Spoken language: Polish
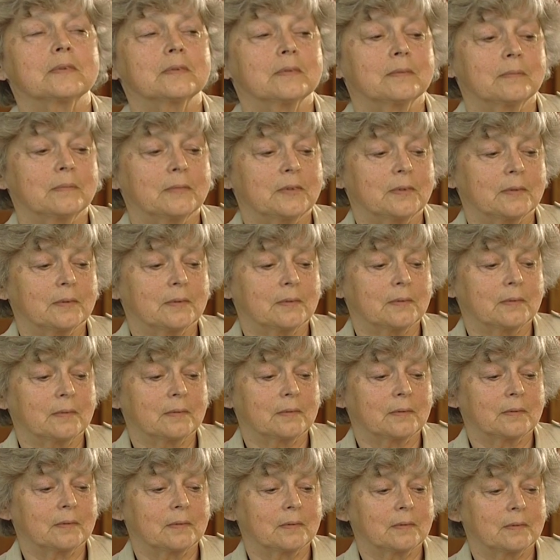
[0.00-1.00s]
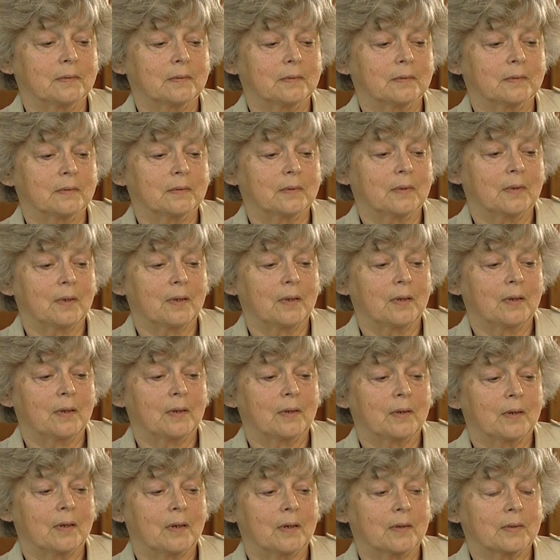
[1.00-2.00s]
No, no.
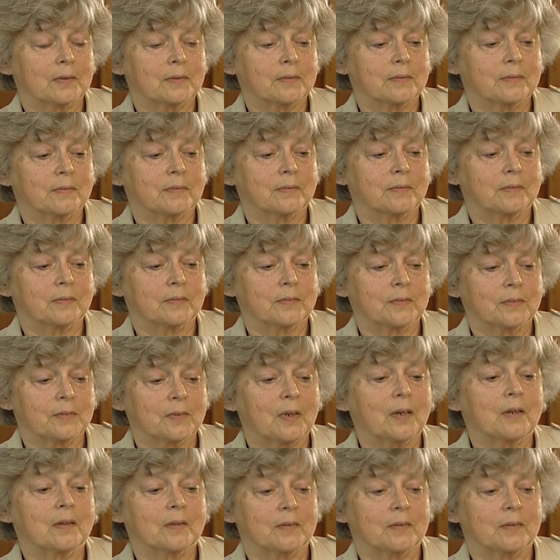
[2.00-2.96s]
Coś w szczypiorek zaraz